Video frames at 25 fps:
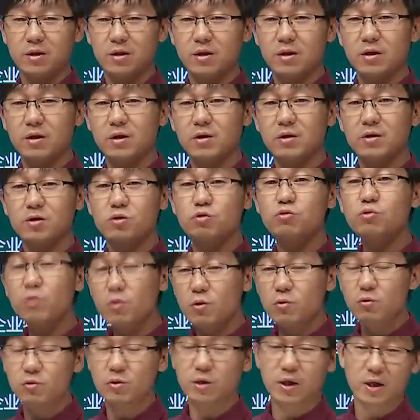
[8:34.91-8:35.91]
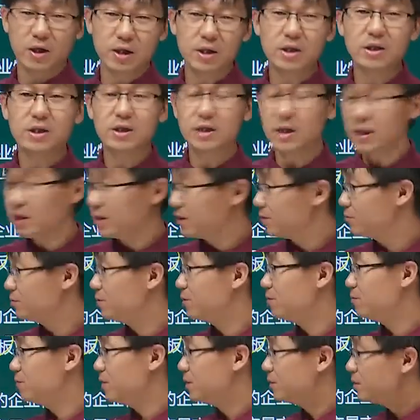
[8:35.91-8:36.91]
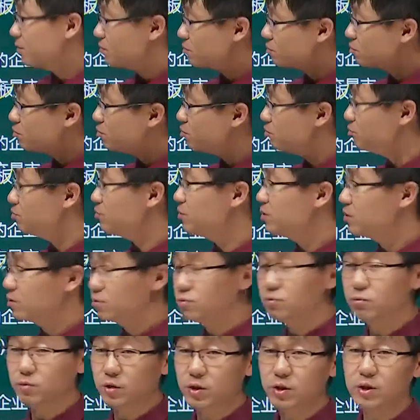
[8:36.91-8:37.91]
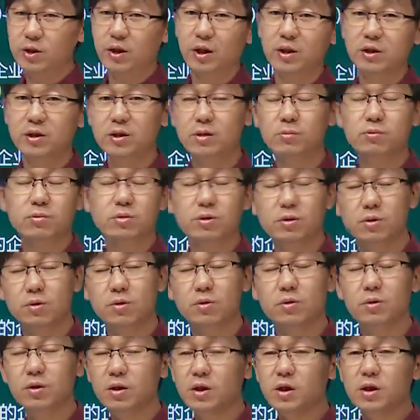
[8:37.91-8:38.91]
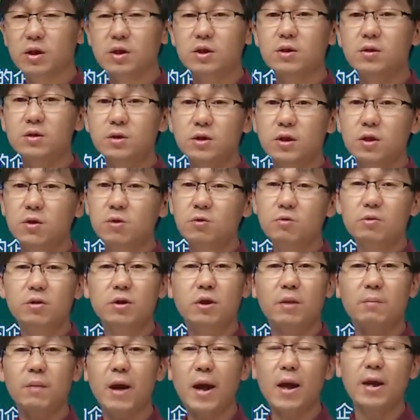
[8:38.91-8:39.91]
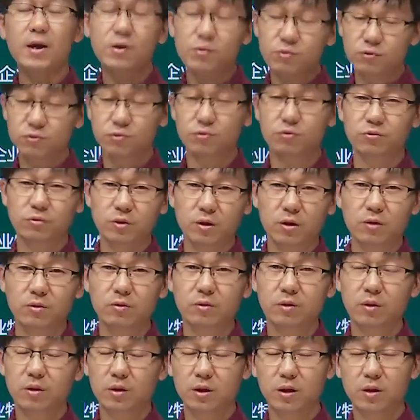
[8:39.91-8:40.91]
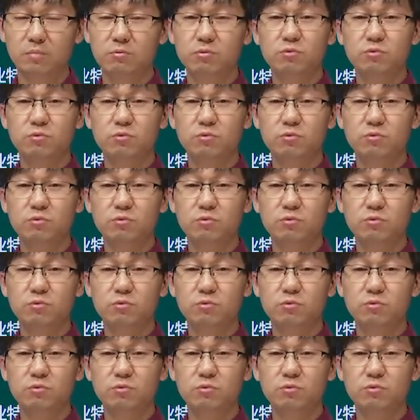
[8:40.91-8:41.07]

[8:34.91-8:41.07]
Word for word: 呃，错误的理解呢，就认为这种区域性的股权市场是不是由证监会的派出机构啊，